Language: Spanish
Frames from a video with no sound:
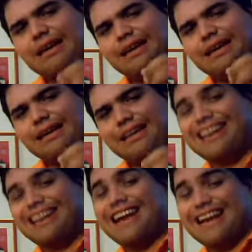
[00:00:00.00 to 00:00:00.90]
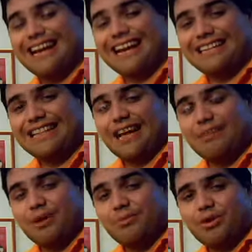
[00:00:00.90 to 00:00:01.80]
eh, la, calidad
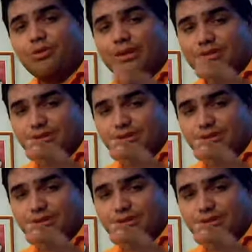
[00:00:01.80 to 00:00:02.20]
es más o menos igual.